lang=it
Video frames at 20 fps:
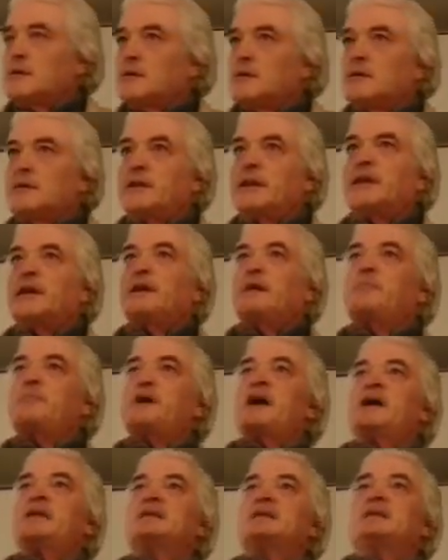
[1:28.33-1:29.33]
delle
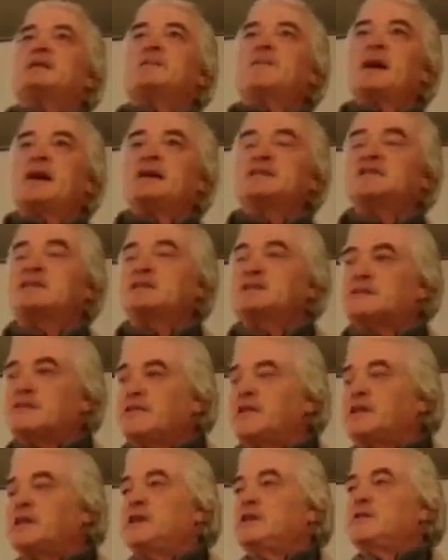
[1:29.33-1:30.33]
piante di mais che si
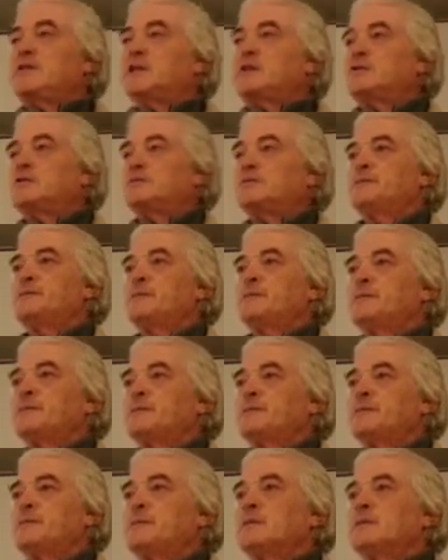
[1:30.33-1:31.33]
vedevano
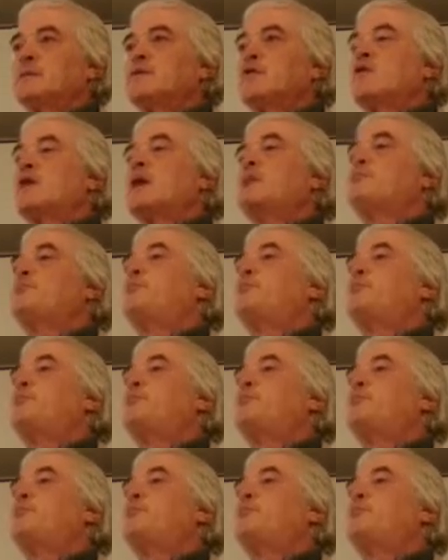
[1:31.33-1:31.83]
con la